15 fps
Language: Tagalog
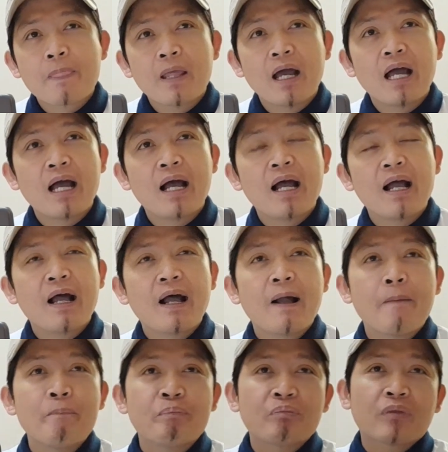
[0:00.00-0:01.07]

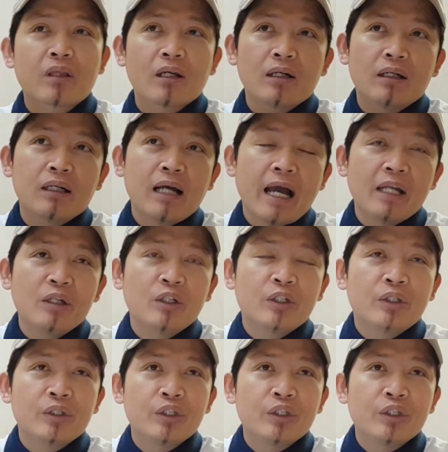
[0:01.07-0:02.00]
um, ano,